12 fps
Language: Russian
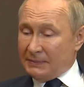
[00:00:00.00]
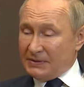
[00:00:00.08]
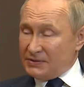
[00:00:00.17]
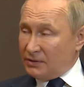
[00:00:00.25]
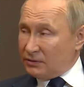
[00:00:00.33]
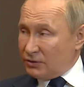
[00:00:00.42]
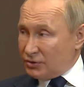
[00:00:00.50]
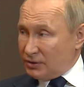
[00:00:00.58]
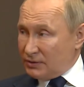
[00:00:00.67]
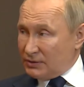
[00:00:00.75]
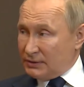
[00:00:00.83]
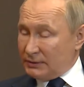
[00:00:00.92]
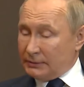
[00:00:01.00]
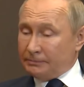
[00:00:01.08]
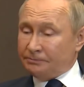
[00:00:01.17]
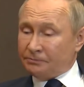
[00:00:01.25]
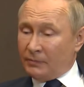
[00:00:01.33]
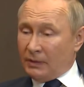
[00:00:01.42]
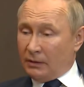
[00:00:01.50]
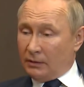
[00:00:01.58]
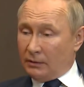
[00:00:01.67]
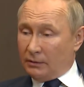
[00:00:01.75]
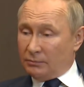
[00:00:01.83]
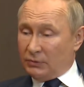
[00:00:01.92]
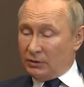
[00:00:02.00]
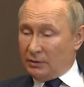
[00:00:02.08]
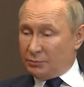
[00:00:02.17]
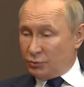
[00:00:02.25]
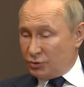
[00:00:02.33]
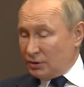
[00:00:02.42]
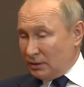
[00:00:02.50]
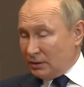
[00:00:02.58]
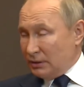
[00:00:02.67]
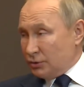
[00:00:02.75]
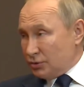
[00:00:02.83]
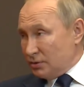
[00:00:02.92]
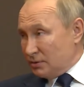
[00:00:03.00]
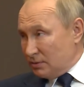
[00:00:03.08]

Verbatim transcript: президент Таджикистана. Э, мы обсуждали, конечно,